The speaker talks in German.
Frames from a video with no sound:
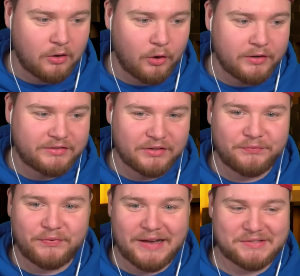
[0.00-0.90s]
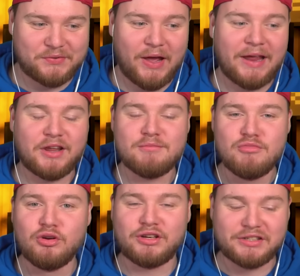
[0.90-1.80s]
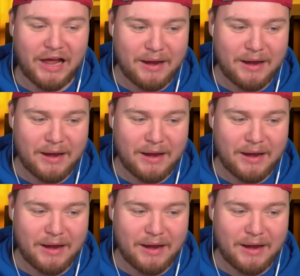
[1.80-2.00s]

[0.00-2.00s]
Leute, was für ein gemütlicher